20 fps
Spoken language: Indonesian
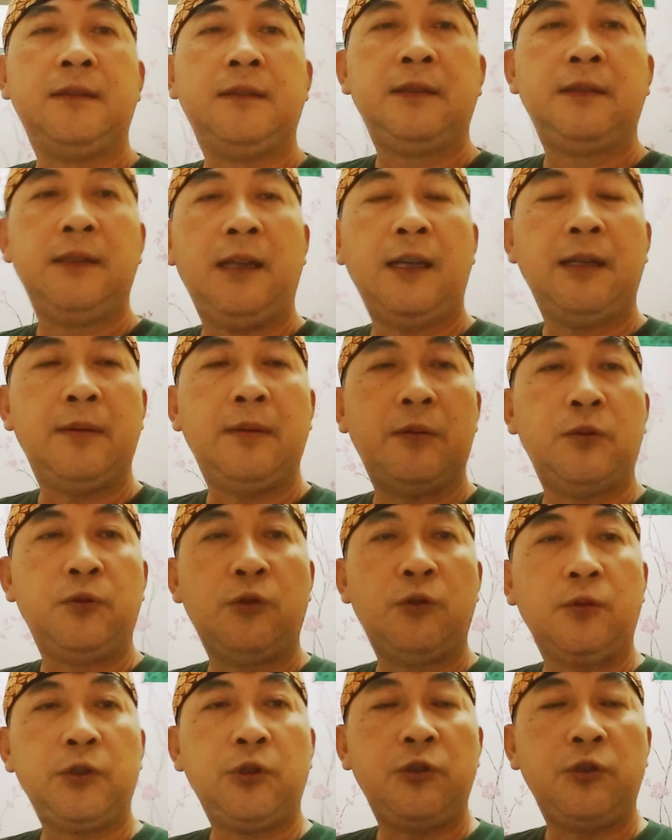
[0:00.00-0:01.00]
Dan
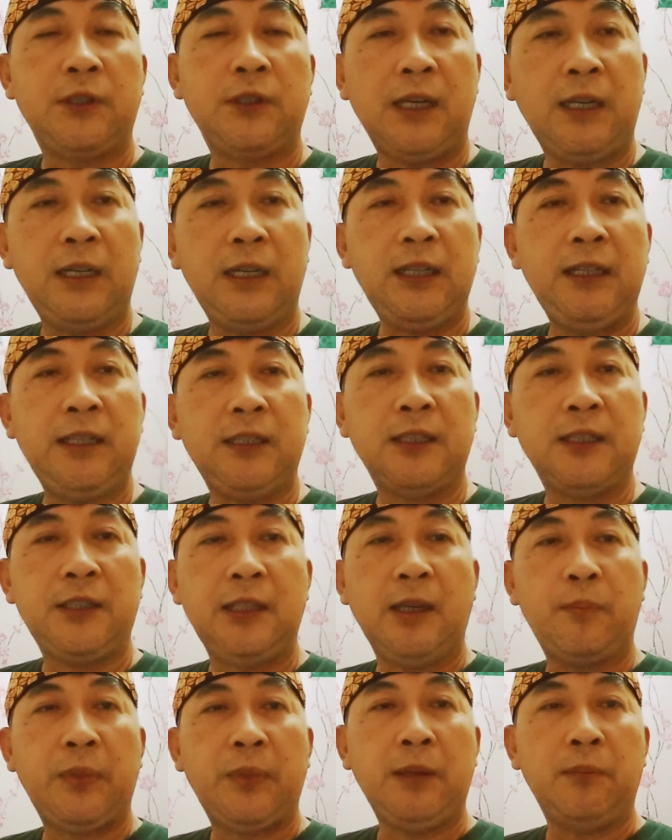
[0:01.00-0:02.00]
untuk cuci tangan ini kita
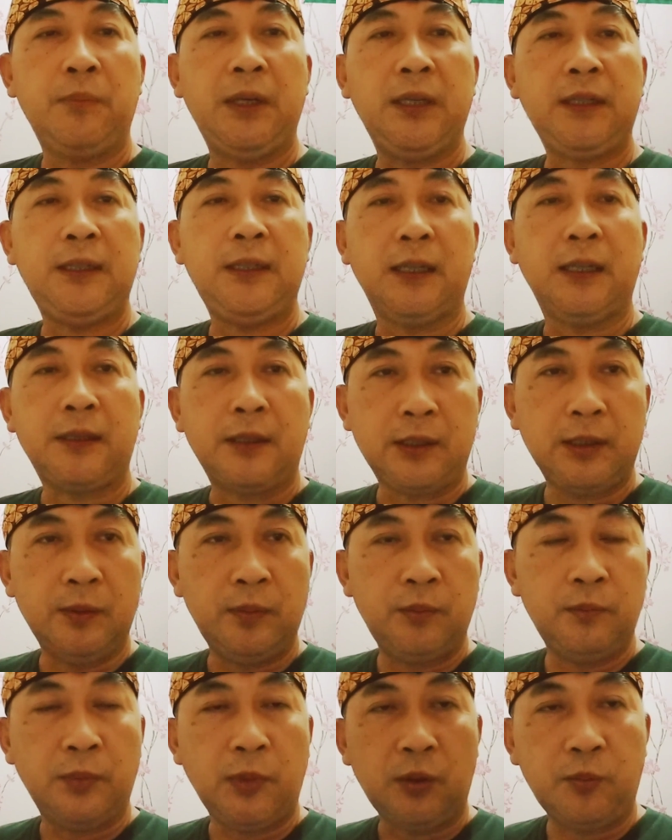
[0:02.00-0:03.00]
siapkan baik di atas
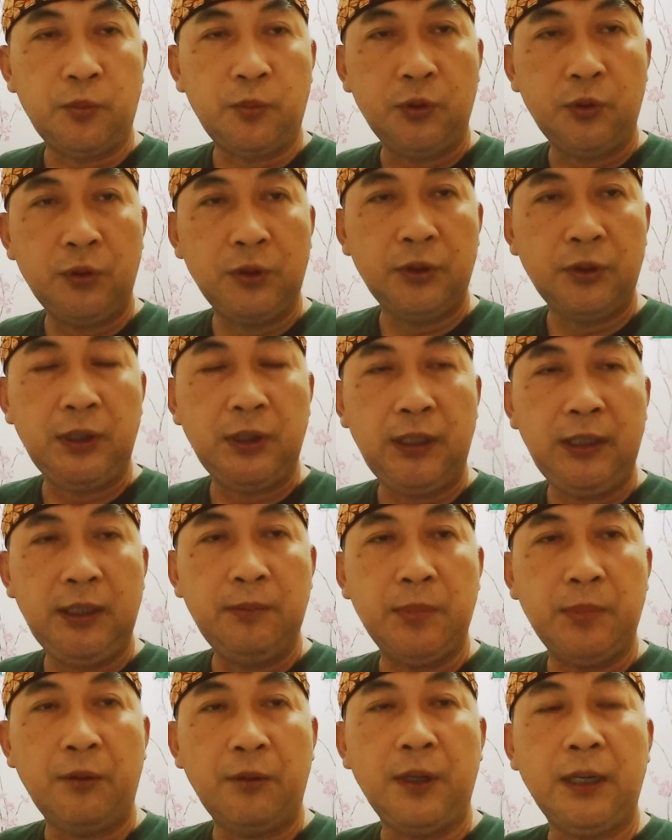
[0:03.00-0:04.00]
maupun di
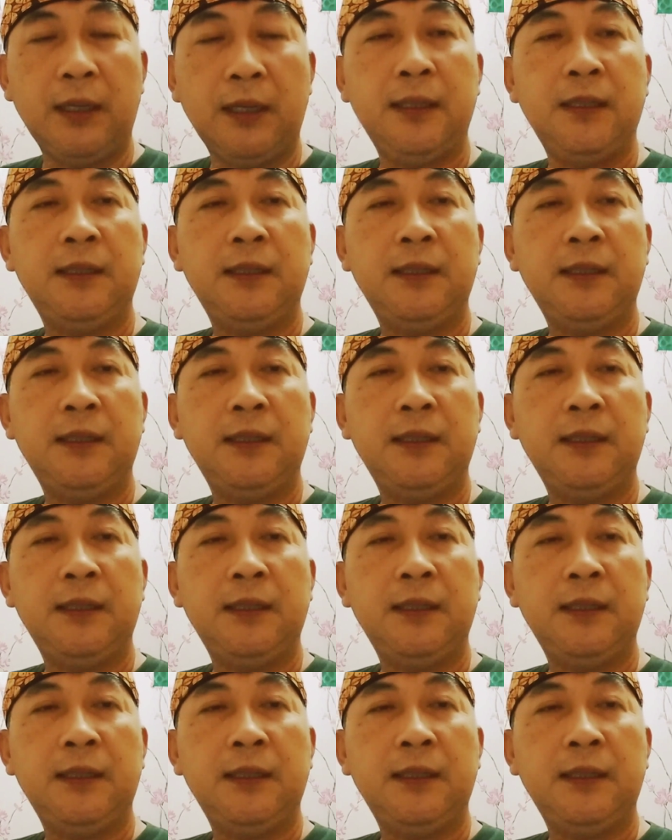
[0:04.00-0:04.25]
bawah.